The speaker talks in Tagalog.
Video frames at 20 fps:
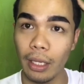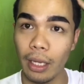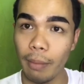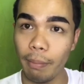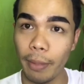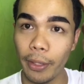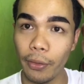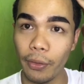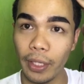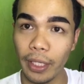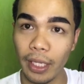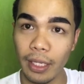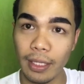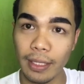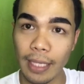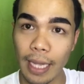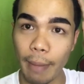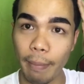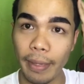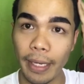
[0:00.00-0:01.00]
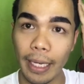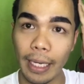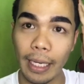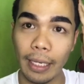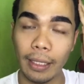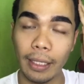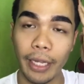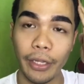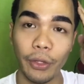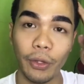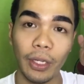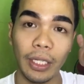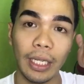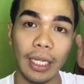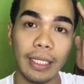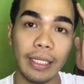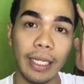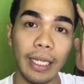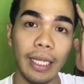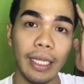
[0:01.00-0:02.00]
Pero naging semi na lang ngayon
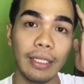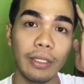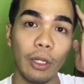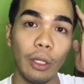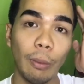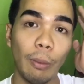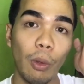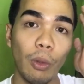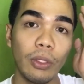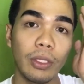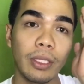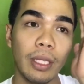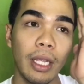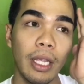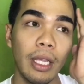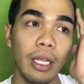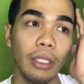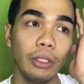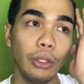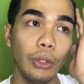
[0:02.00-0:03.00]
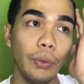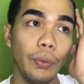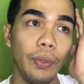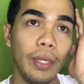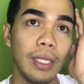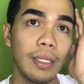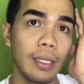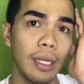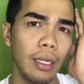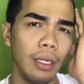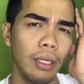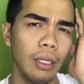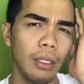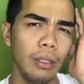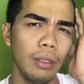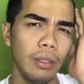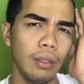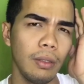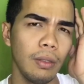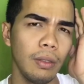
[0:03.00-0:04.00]
kasi it's almost two weeks
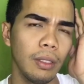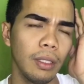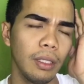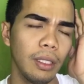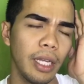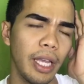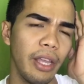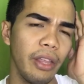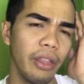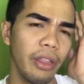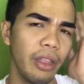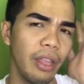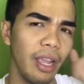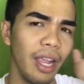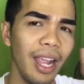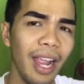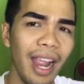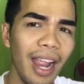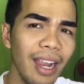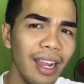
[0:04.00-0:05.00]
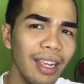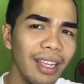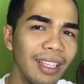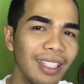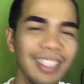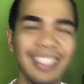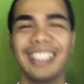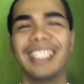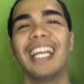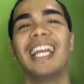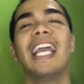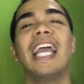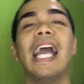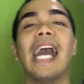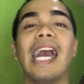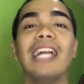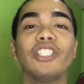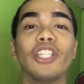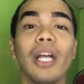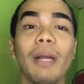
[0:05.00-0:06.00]
ago, I think. Yeah.
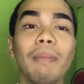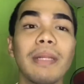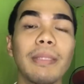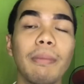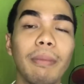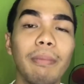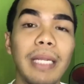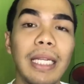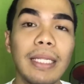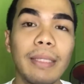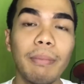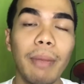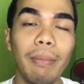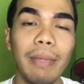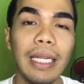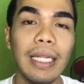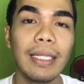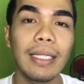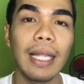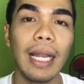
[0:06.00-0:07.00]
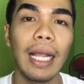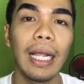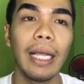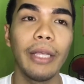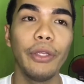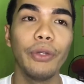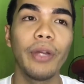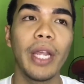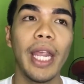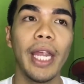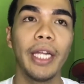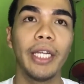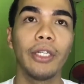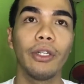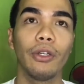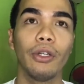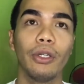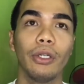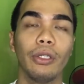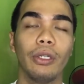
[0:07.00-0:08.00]
At saka mas mabilis, mabilis talaga yung hair
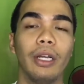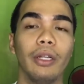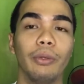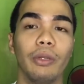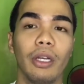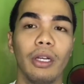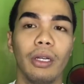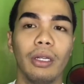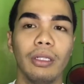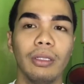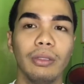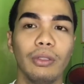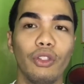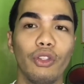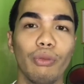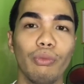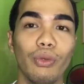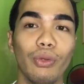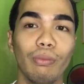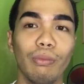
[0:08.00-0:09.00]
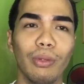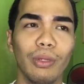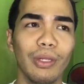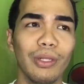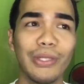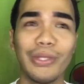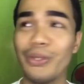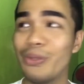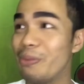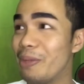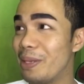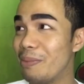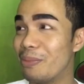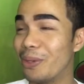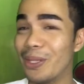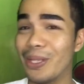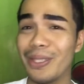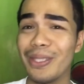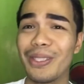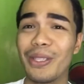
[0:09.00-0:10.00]
ko, ano, sumubol.
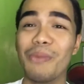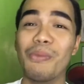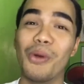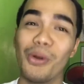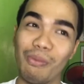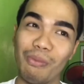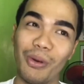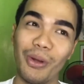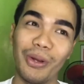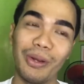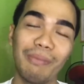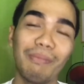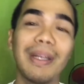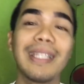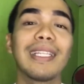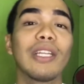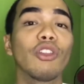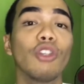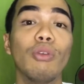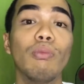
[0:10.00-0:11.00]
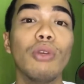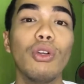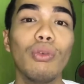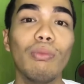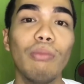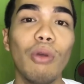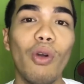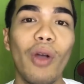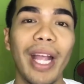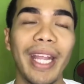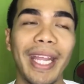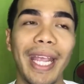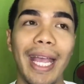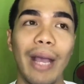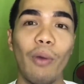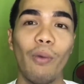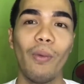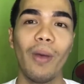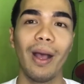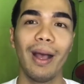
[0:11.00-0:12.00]
Sumibol, sumubol. Basta tumubo ang yawa.